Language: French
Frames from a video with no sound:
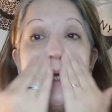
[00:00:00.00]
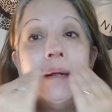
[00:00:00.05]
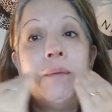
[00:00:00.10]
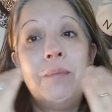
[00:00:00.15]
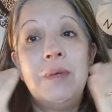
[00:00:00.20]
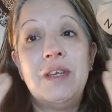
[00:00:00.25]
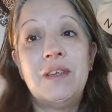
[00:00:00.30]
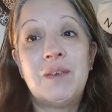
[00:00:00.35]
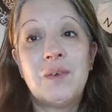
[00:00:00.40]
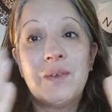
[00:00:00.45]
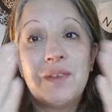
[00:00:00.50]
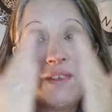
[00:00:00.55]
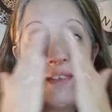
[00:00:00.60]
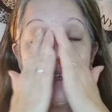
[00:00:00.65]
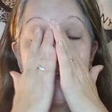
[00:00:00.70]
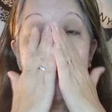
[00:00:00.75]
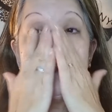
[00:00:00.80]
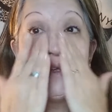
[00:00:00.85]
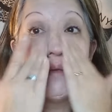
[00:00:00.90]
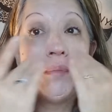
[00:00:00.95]
mes
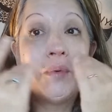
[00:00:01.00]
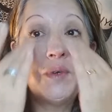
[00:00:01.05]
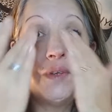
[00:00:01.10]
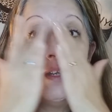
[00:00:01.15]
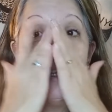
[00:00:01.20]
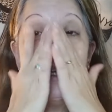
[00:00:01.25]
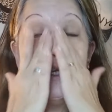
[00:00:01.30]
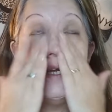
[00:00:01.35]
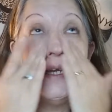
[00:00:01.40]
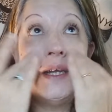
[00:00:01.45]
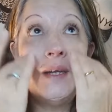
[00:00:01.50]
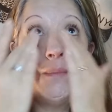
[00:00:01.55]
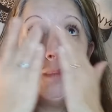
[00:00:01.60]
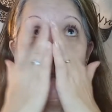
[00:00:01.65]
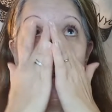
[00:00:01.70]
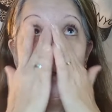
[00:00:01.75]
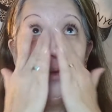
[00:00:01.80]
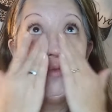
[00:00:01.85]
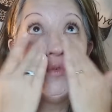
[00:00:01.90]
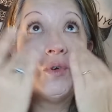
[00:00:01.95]
anciens abonnés et mes
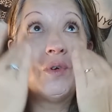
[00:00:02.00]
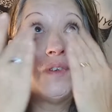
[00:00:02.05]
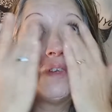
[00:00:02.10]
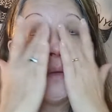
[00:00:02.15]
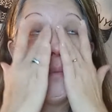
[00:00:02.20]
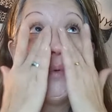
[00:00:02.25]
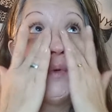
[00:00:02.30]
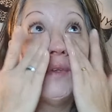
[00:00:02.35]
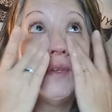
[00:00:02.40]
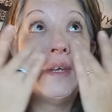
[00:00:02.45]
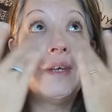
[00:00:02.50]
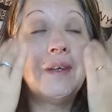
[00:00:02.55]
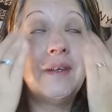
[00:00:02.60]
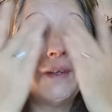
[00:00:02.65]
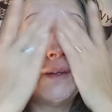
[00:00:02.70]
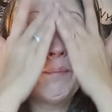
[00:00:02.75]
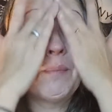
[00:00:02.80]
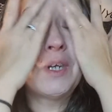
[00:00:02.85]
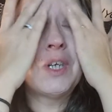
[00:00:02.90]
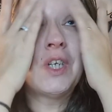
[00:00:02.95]
nouveaux abonnés.
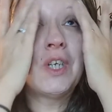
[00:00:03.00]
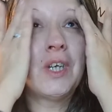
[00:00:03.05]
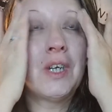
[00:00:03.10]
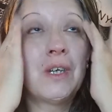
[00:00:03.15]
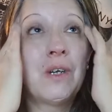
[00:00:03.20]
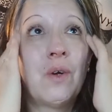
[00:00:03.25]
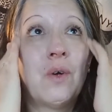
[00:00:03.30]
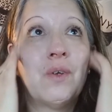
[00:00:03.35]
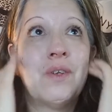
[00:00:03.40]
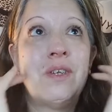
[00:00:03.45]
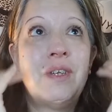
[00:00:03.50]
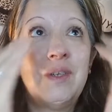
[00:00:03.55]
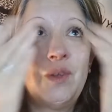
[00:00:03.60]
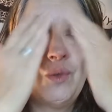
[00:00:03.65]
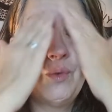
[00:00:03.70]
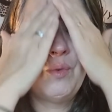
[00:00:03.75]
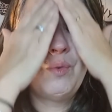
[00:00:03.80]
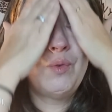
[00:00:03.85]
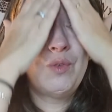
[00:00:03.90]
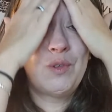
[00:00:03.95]
Ma chaîne grandit
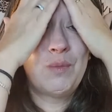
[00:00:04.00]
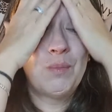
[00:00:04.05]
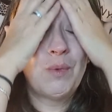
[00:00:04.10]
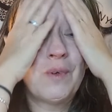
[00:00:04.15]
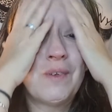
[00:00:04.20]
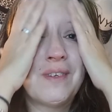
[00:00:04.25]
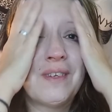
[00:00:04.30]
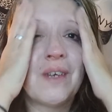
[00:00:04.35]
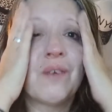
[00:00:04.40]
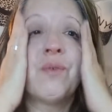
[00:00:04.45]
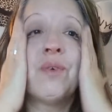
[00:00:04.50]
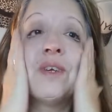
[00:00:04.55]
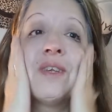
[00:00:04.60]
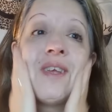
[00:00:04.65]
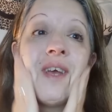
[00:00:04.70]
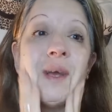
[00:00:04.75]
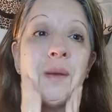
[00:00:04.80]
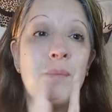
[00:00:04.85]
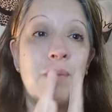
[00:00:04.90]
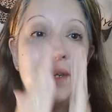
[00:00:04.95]
tout doucement, ça fait
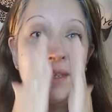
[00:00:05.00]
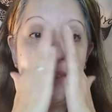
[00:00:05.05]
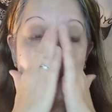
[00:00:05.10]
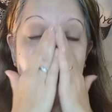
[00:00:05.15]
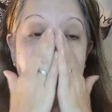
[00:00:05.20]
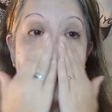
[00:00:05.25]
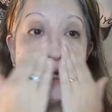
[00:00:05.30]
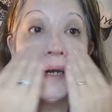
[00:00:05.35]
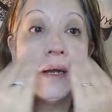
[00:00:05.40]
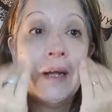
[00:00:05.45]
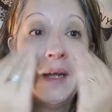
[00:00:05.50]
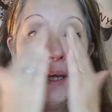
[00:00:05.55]
très plaisir.